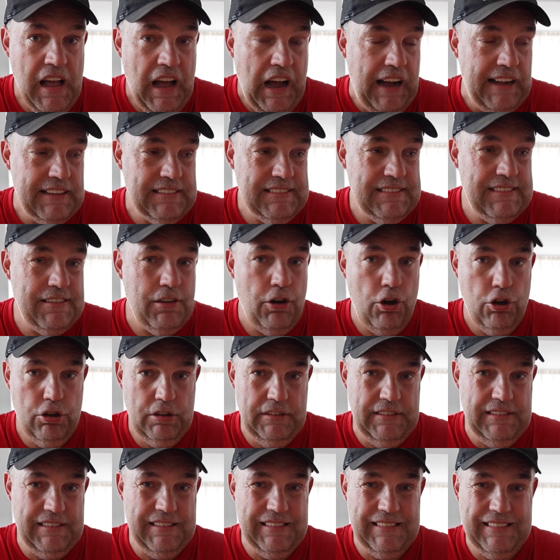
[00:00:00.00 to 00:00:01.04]

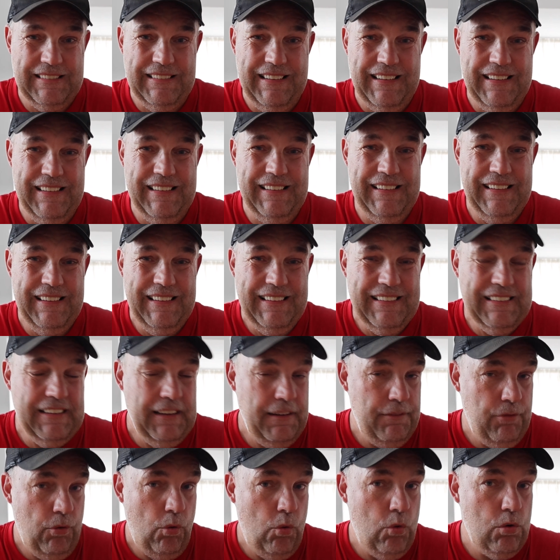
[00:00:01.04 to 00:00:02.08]
Ansonsten,
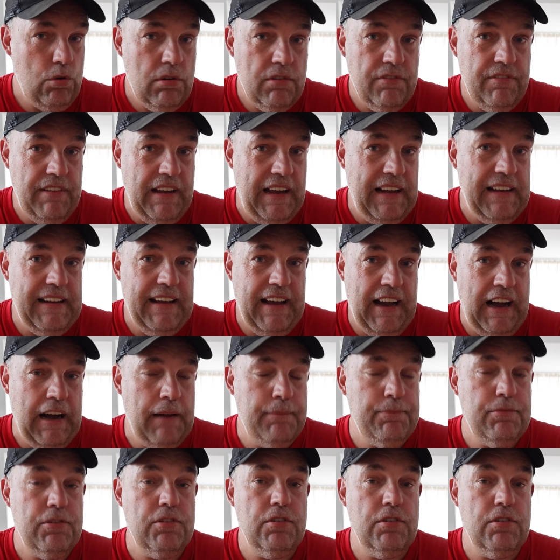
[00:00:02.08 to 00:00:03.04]
die Wohnung wäre ab